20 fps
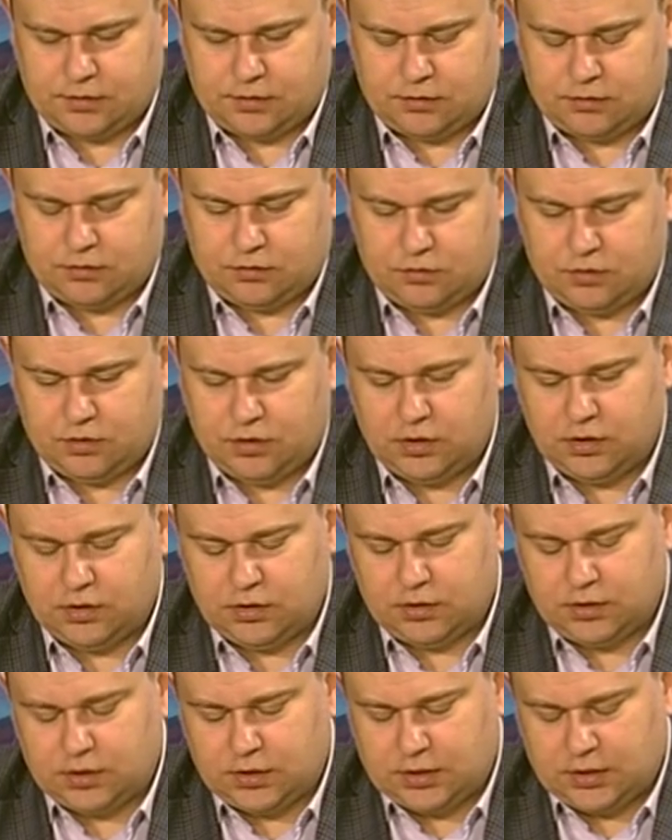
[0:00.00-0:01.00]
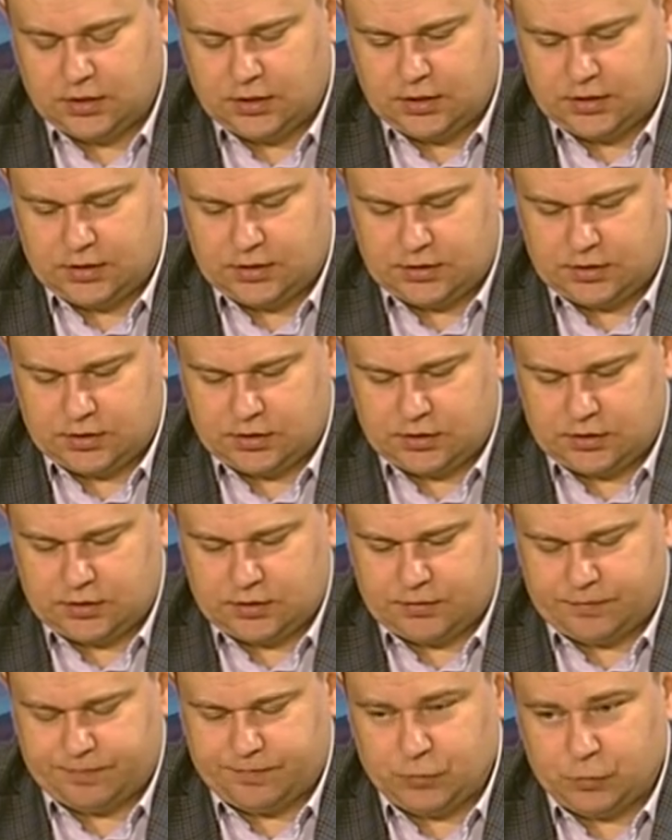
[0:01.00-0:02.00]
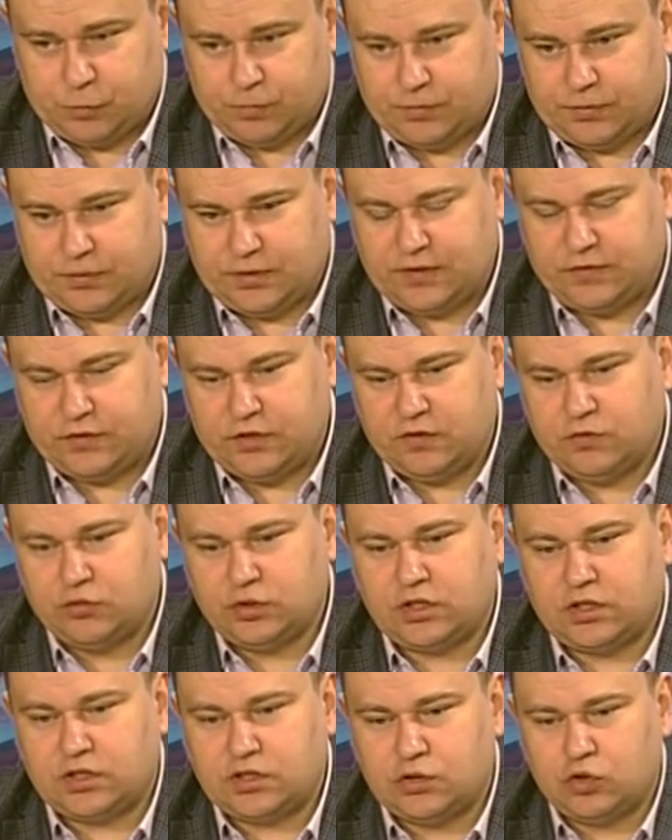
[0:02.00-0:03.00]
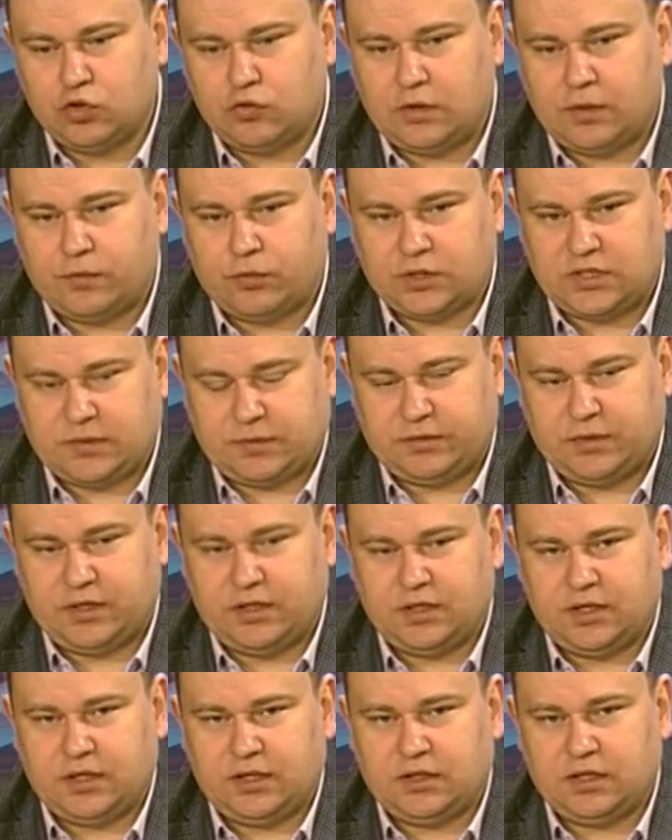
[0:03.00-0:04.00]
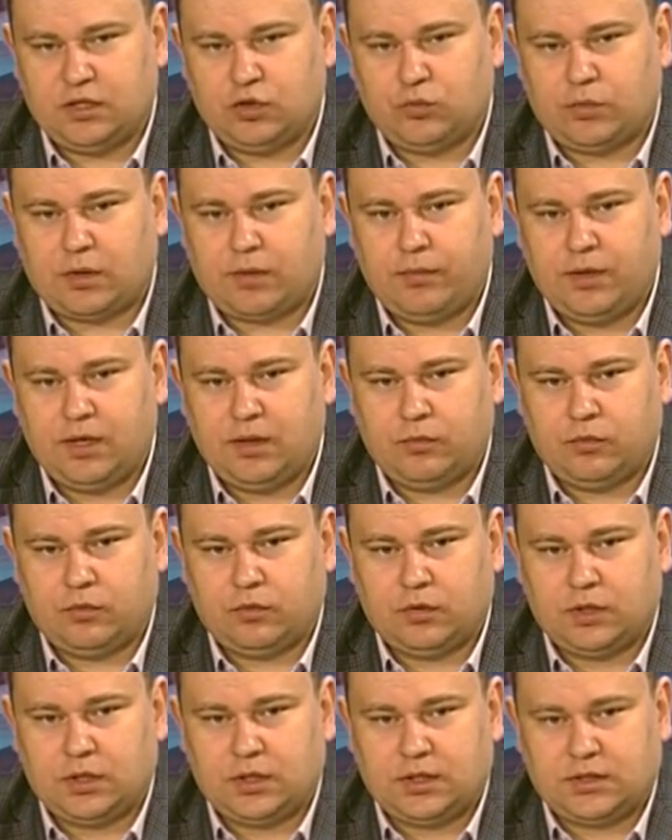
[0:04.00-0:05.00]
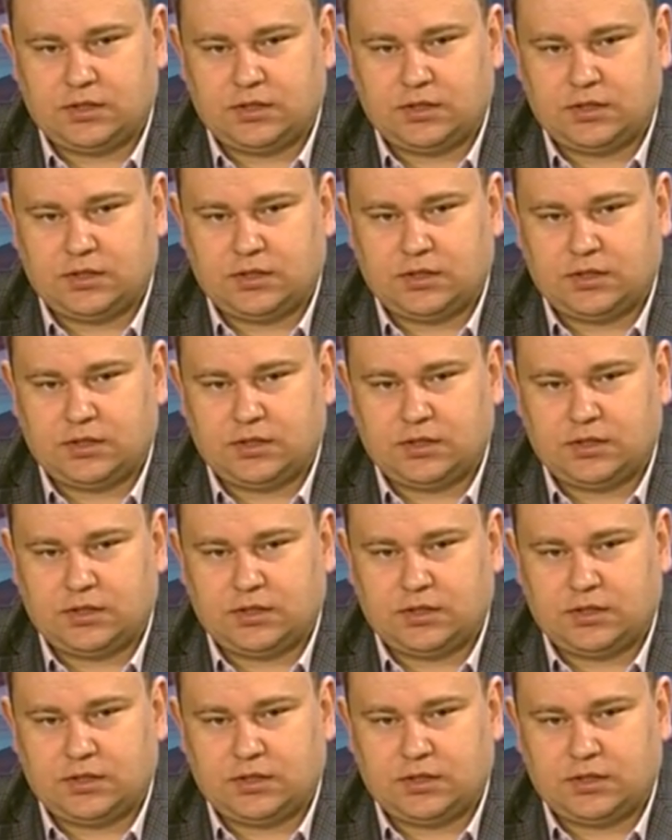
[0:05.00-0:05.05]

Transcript: ну, э, э, ну, всего э, ну, ну, ну, наносного, а просто посмотреть на, на эту проблему,